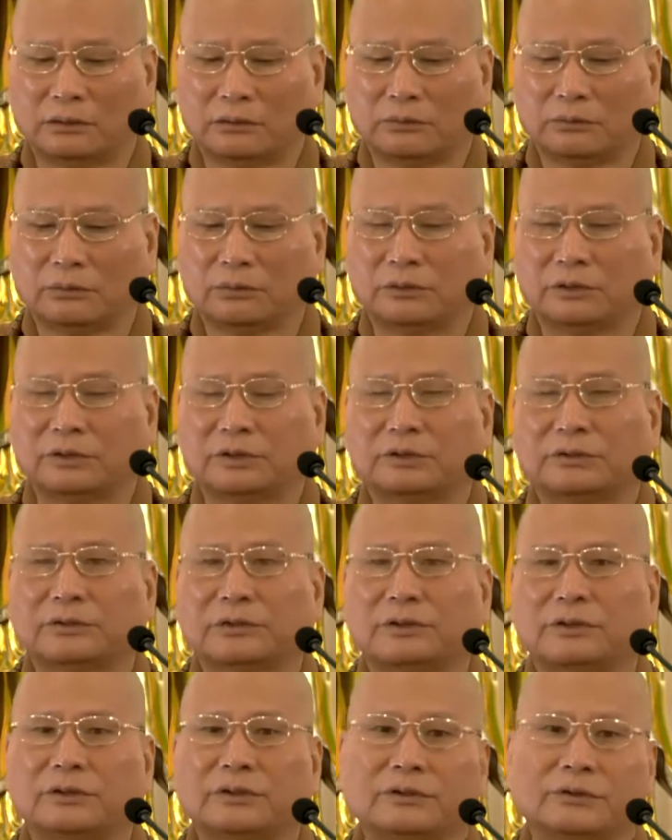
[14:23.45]
都继
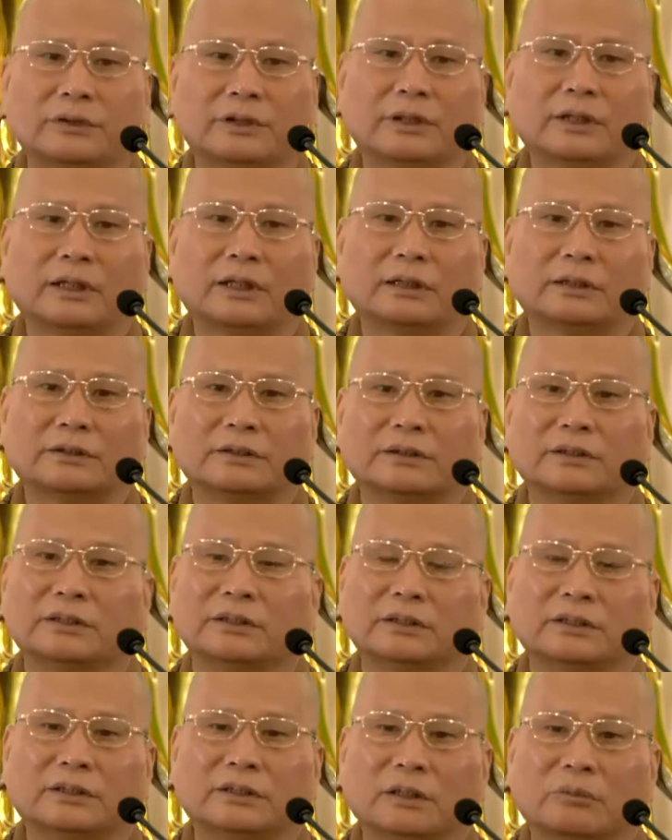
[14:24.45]
续学啊，继
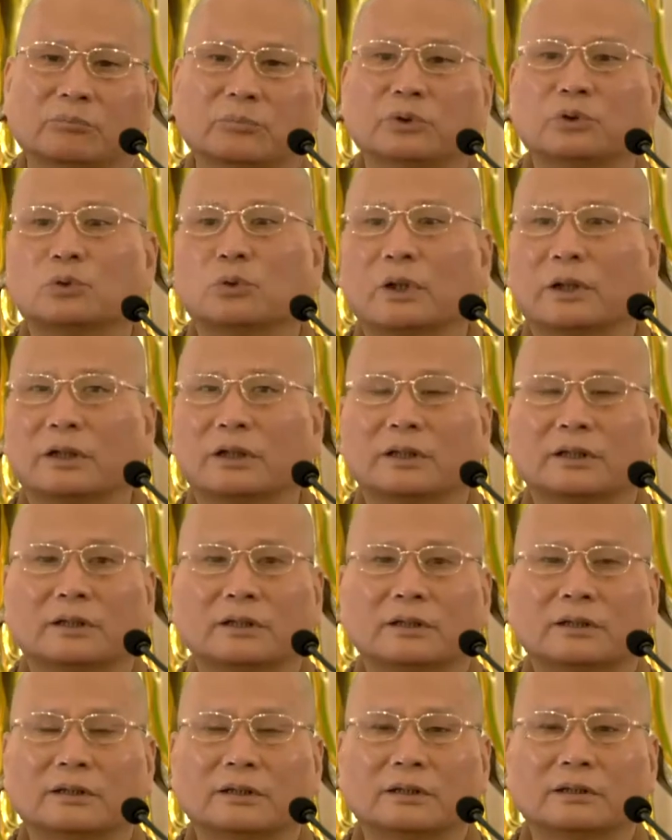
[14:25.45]
续讲不断，
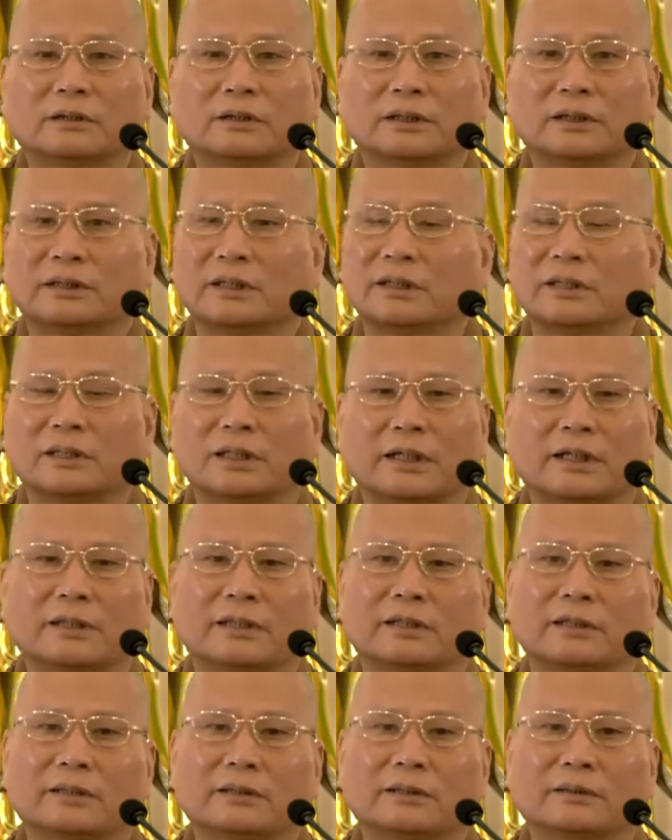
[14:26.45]
那现在
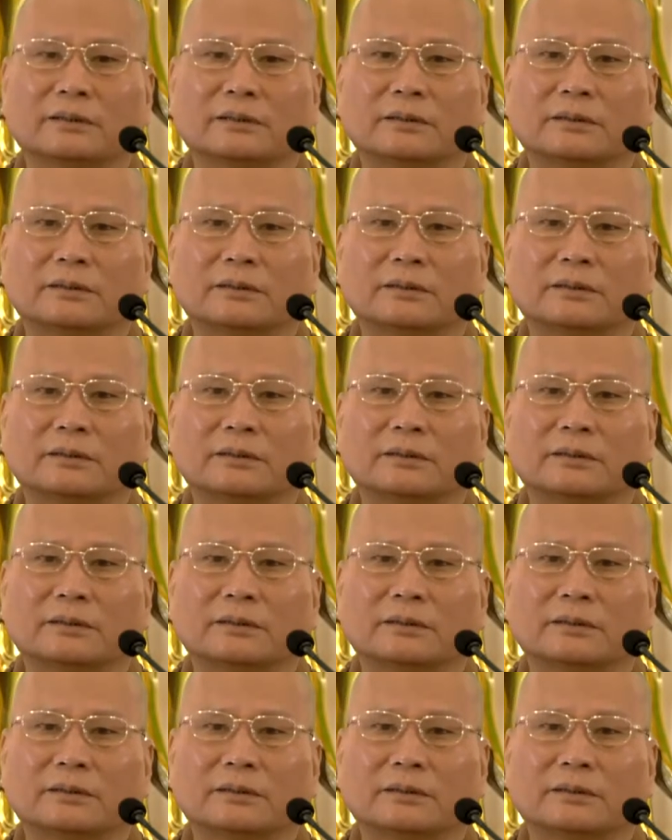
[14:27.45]
呢，